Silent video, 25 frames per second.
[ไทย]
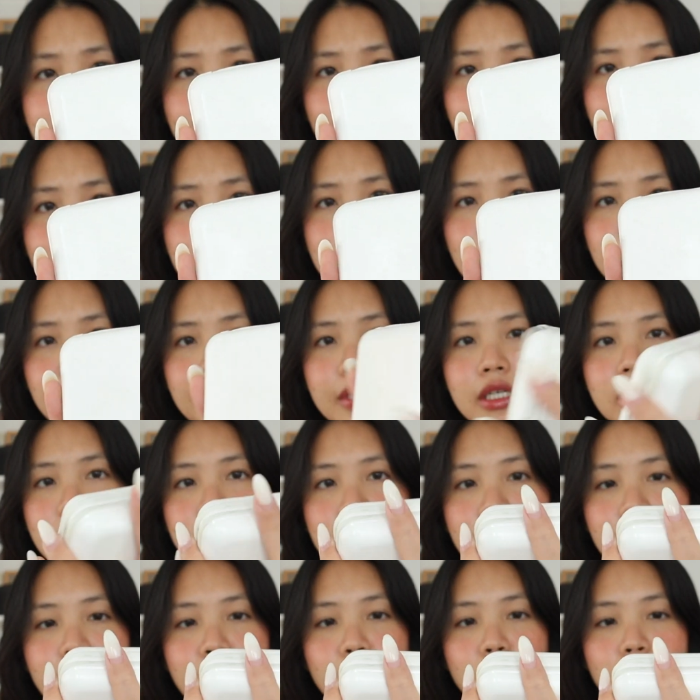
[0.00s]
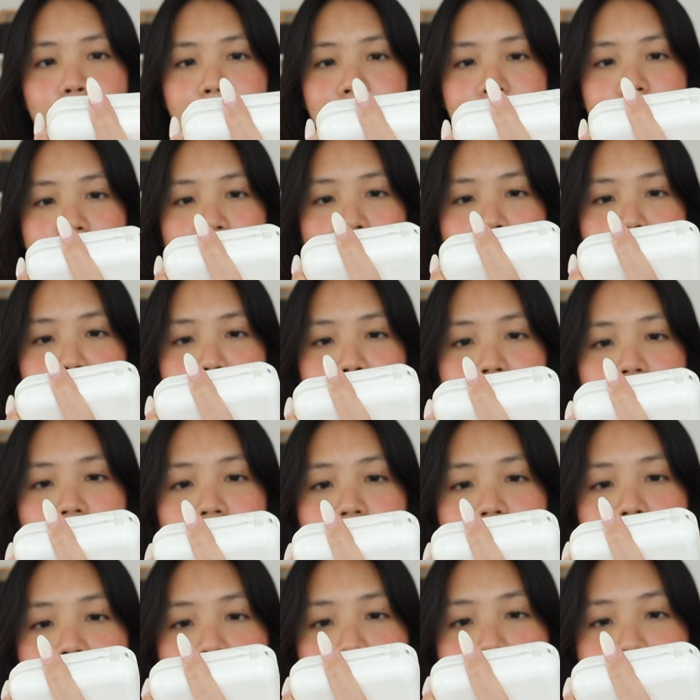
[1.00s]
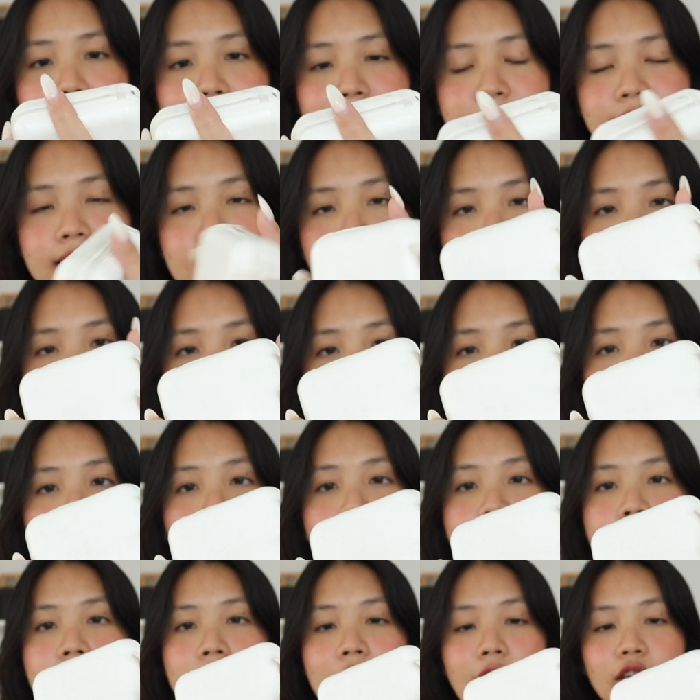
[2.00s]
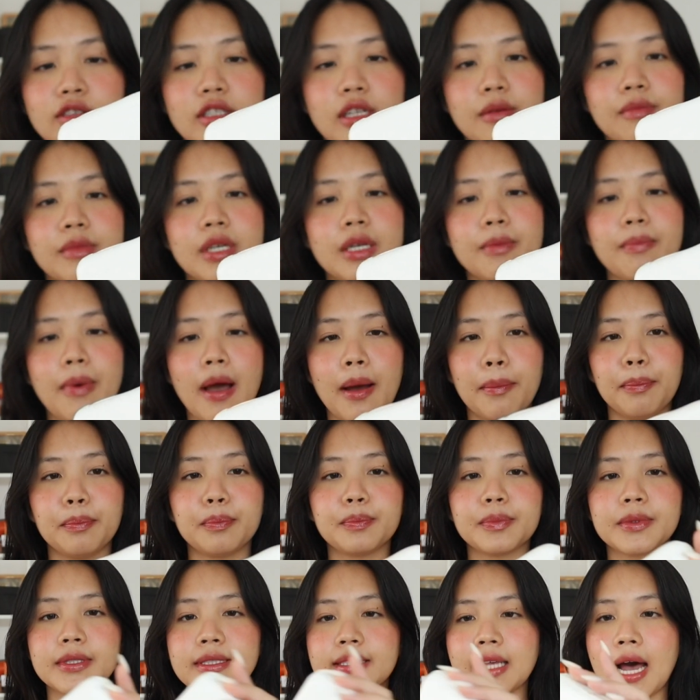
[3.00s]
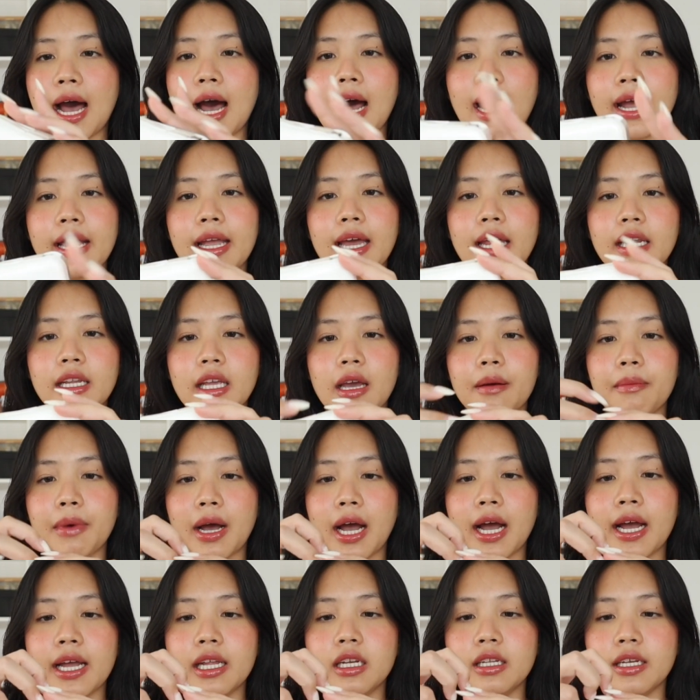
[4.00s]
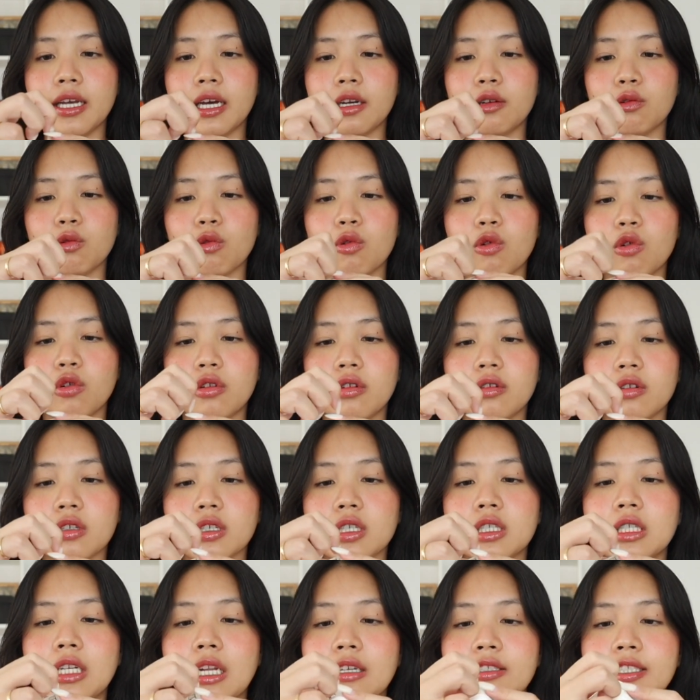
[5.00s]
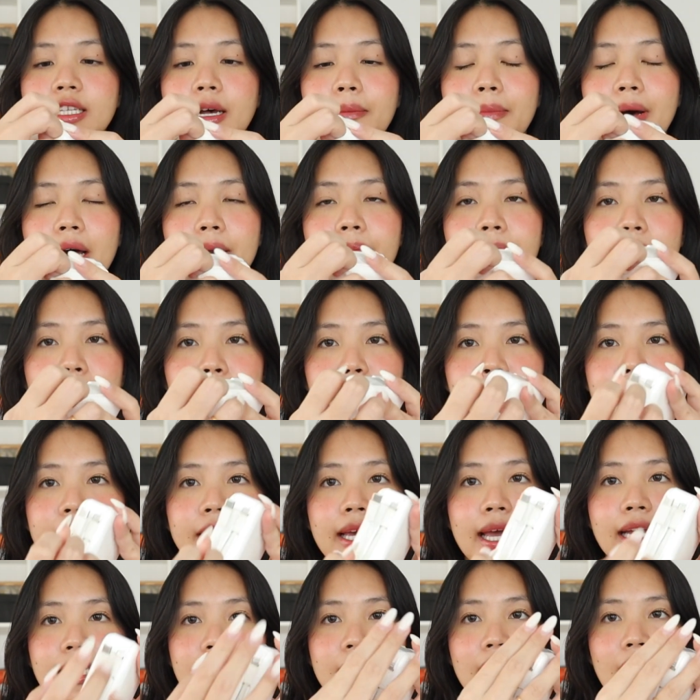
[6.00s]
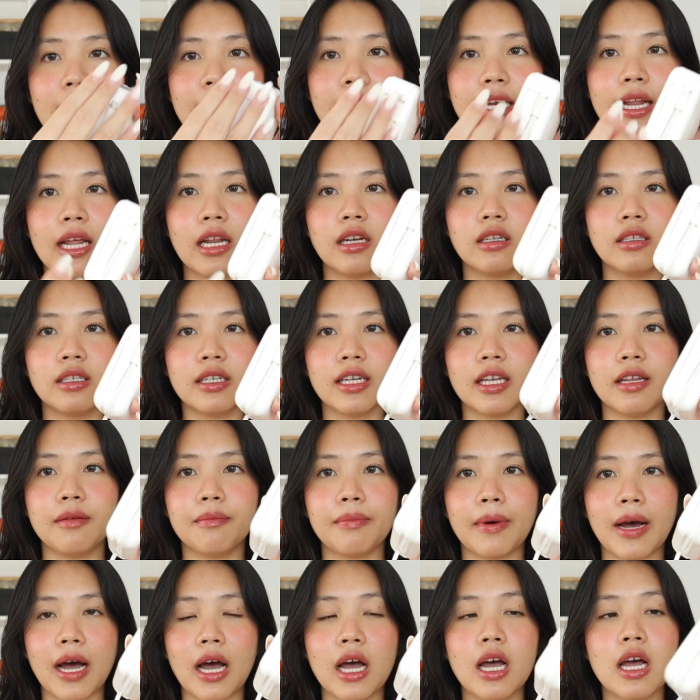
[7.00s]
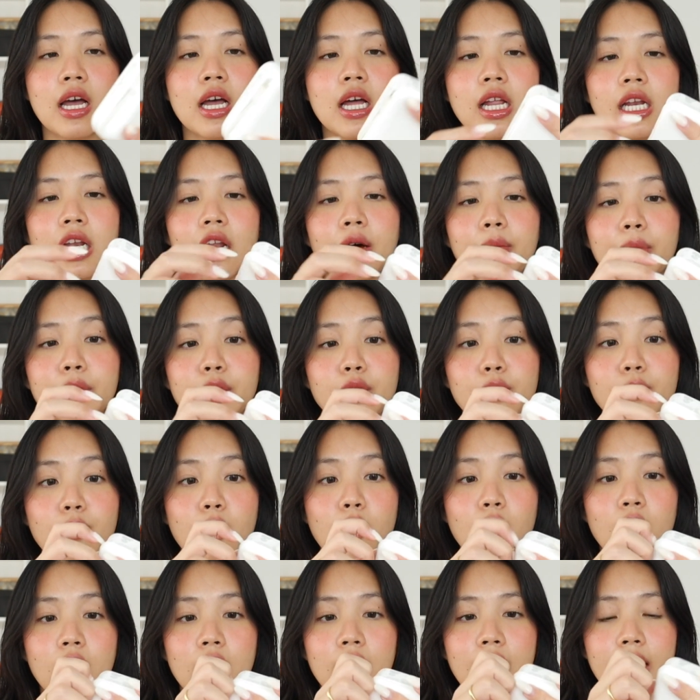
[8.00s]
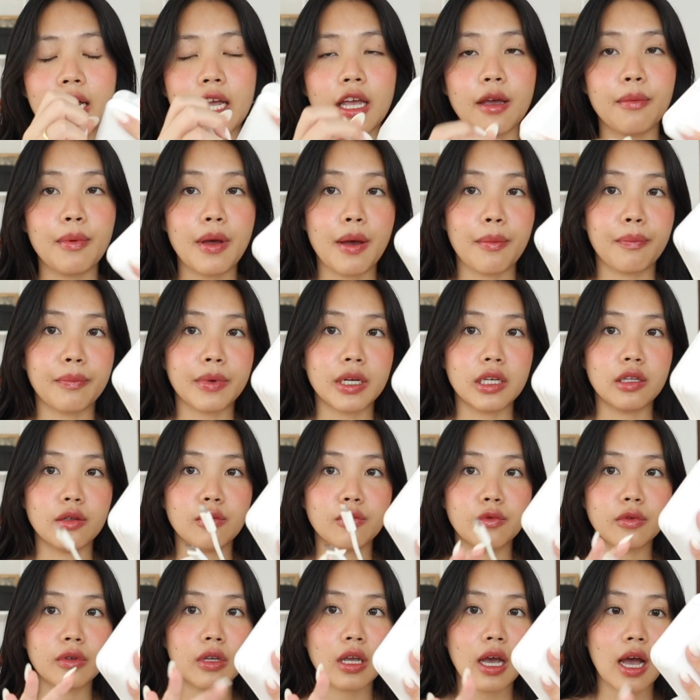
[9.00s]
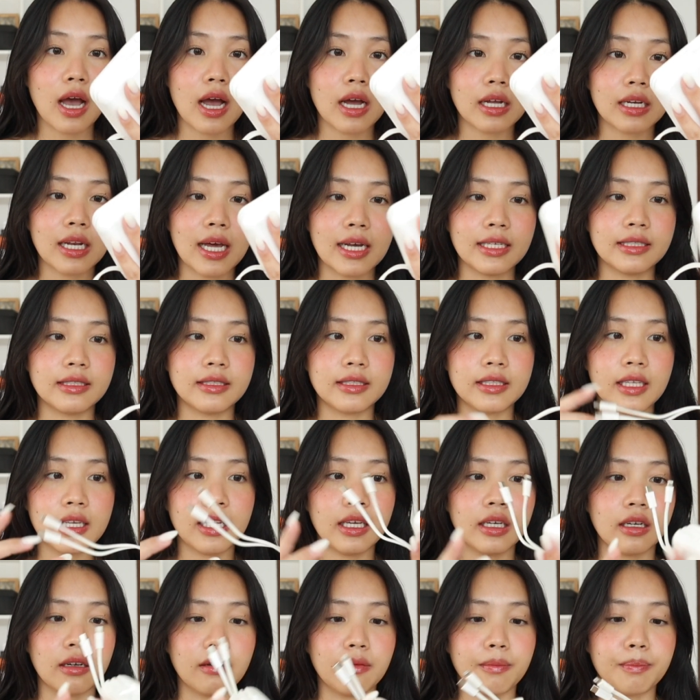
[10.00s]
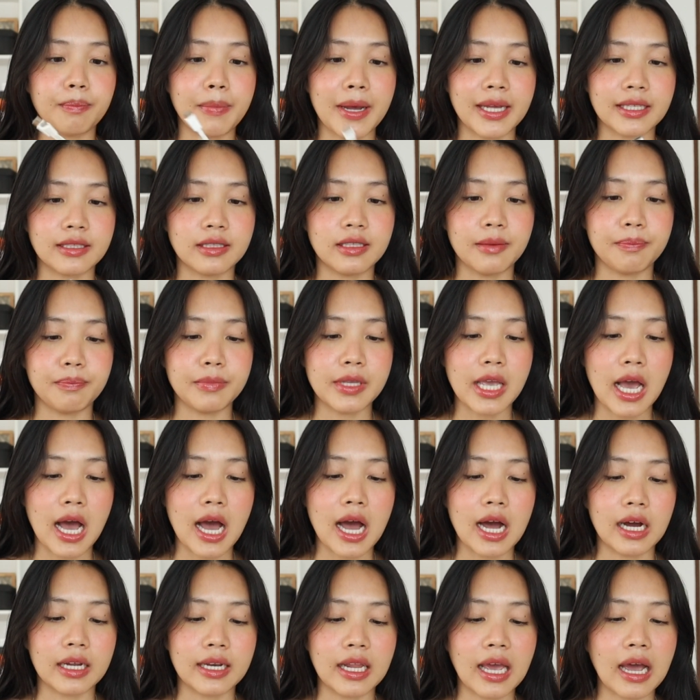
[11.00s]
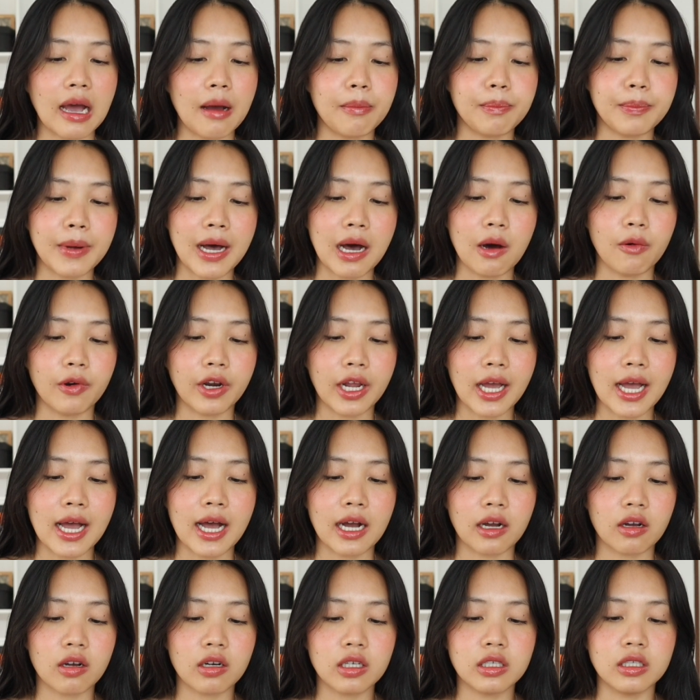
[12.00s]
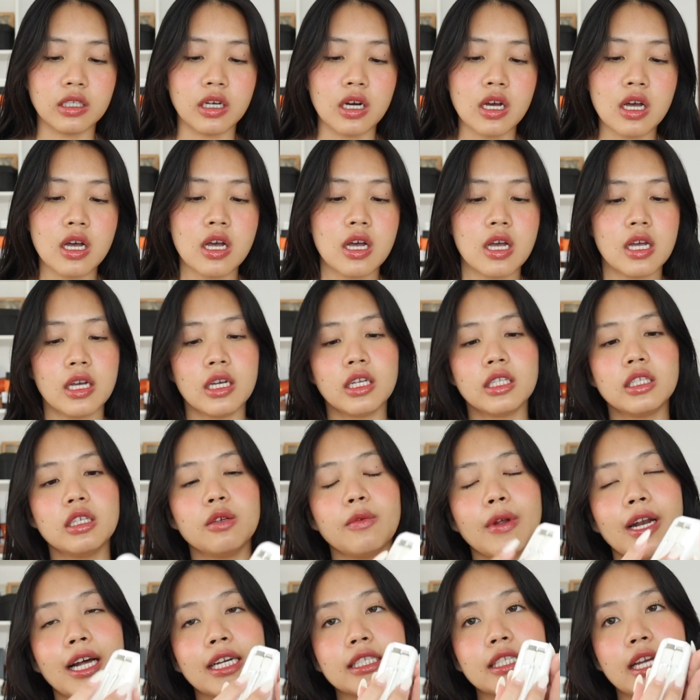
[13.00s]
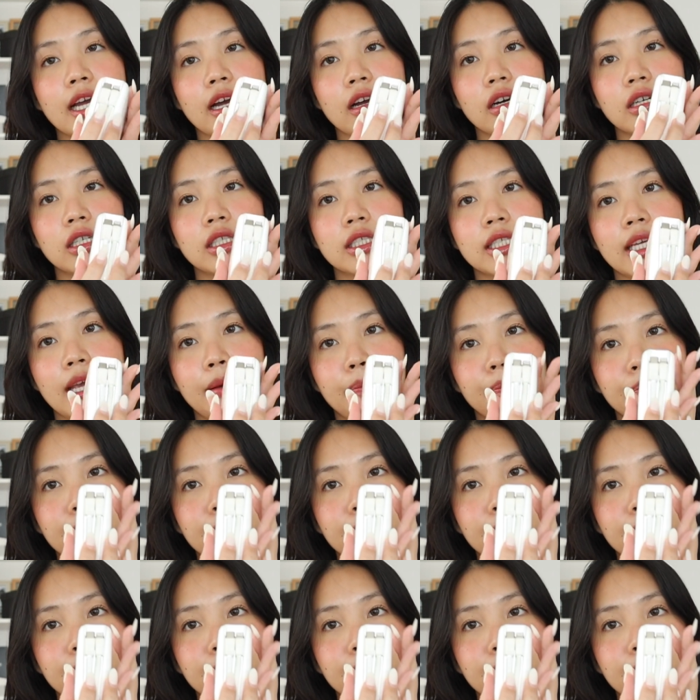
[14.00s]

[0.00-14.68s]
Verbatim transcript: ใจว่าคลิปอื่นได้พูดไปหรือยัง เป็นของ Remax นะคะ เขาจะมีแบบสายอันนี้มาให้เลยอะทุกคน คือเราสามารถแบบแกะใช้ได้เลยเห็นปะ เราไม่ต้องพกอะไรให้แบบมันยุ่งยากหลายสิ่ง 80 อย่างในกระเป๋านะคะ ก็คือถึงเวลาใช้ก็คือเก็บ